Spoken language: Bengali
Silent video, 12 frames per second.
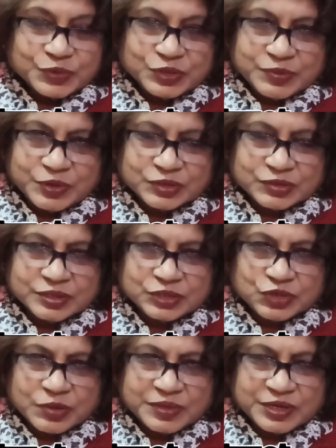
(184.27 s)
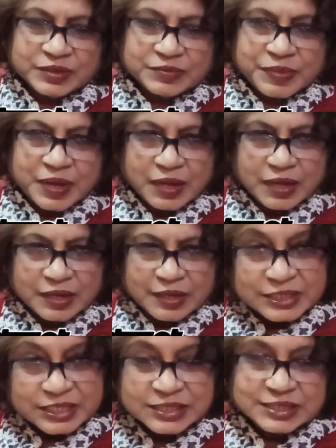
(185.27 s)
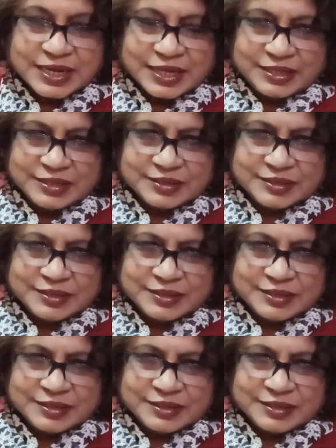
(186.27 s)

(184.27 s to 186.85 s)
পরিবর্তনের সময় বা শীতকালে